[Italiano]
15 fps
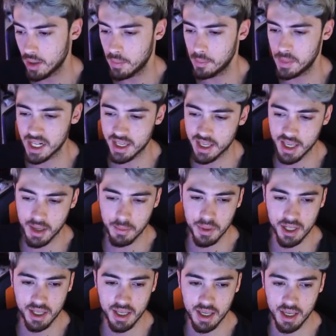Perché?
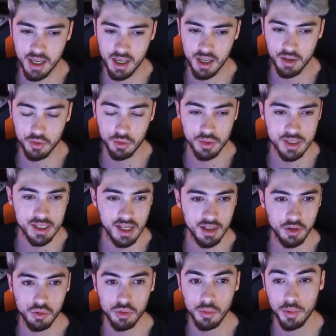Perché
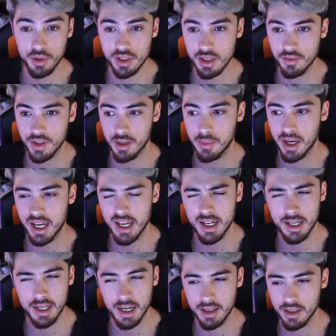nonostante uno possa avere
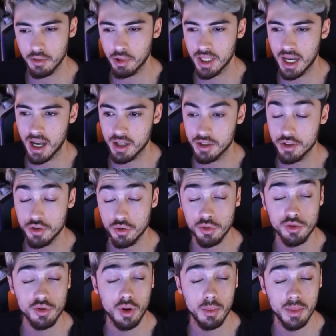magari grandi guadagni, sono
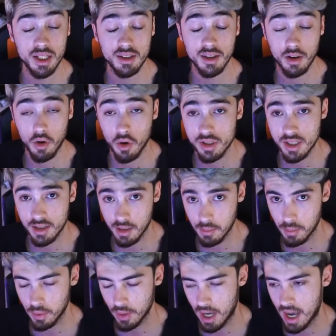solamente cose
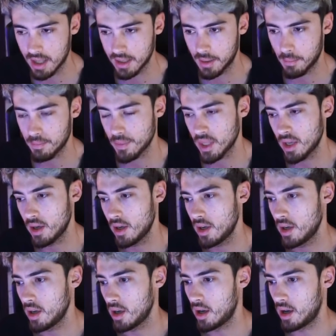temporanee.
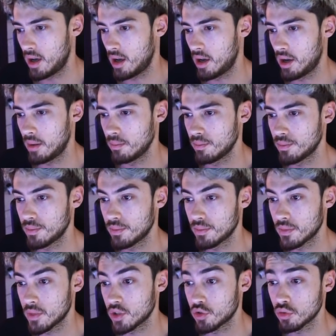
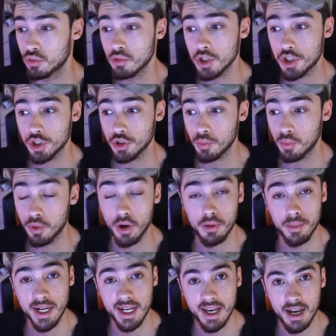Um, su Twitch non puoi
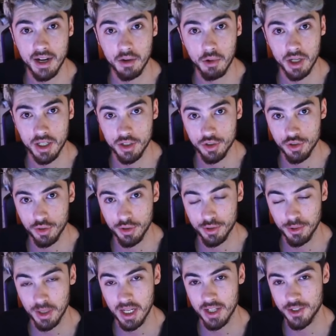mancare qualche
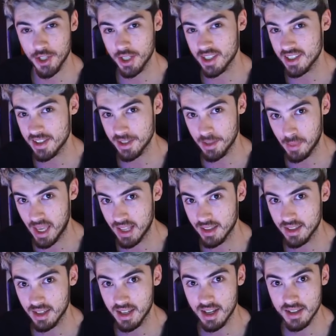giorno che la gente si
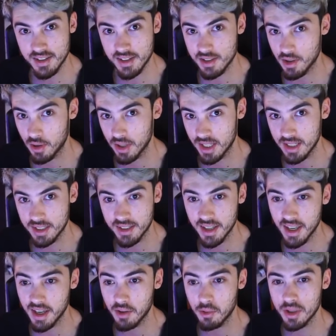dimentica, si scorda di
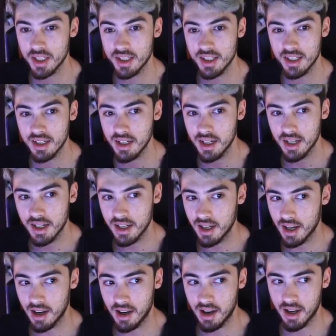te, quindi
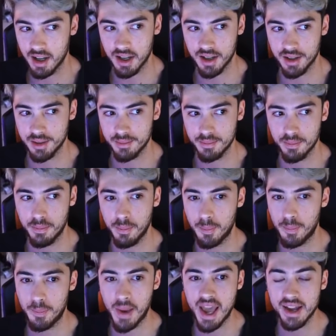uh,
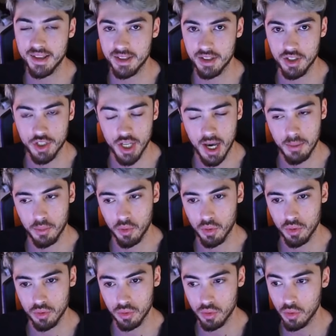perdi
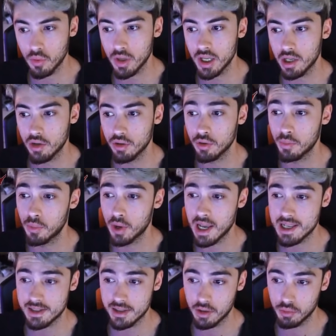diciamo tutto quello. Non può
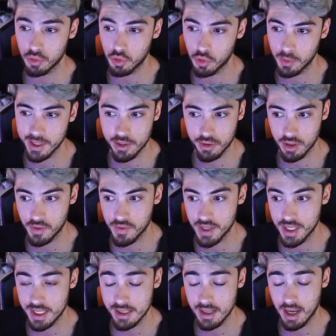essere un'occupazione
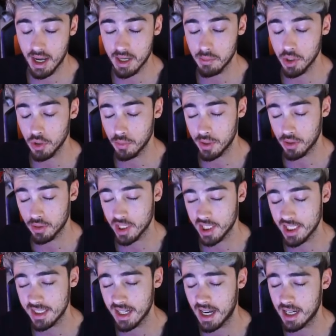fissa, almeno per ora in
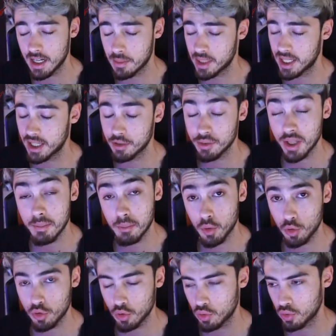Italia, perché non è
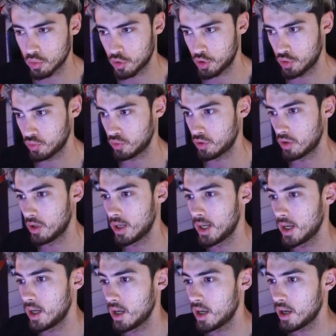molto conosciuto.
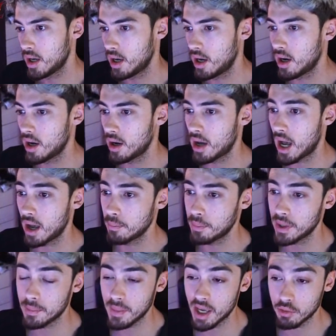Uh,
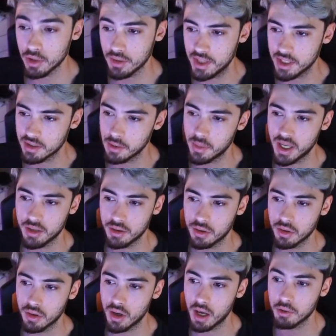per me è un
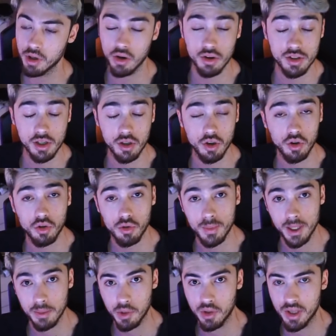divertimento, è una cosa che occupa
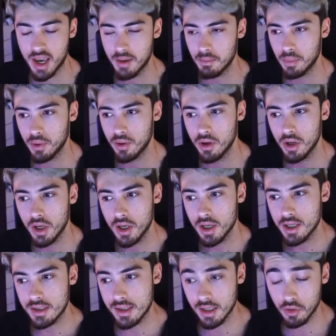il mio tempo.
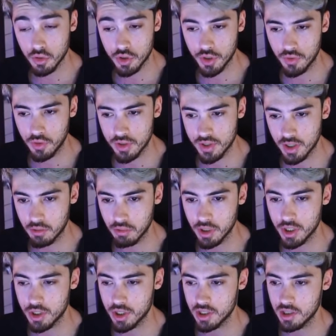Se non ci fosse
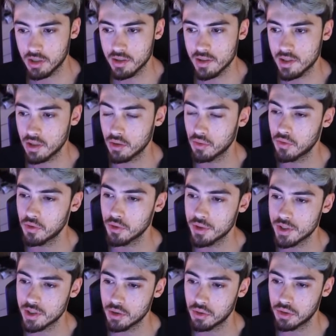Twitch, se non
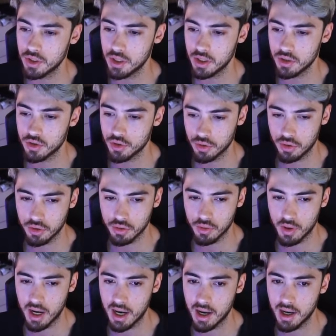fossi ogni
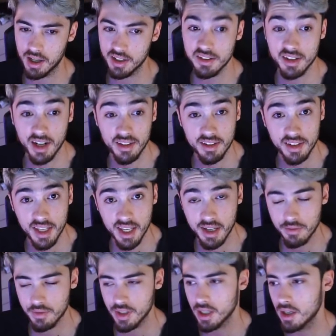giorno a
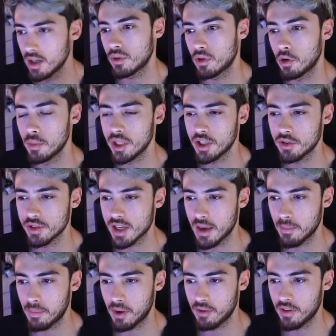intrattenervi, come dico
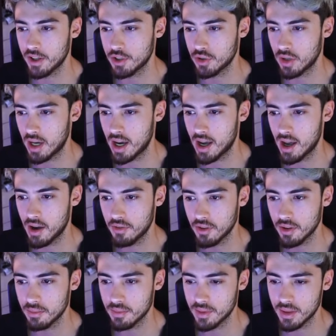sempre, faccio la,
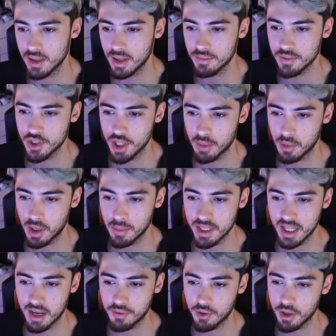diciamo, la
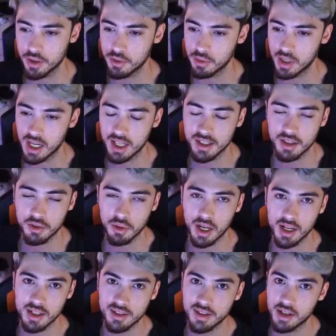metafora di un gladiatore
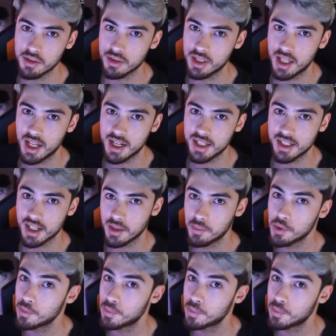all'interno dell'arena, che più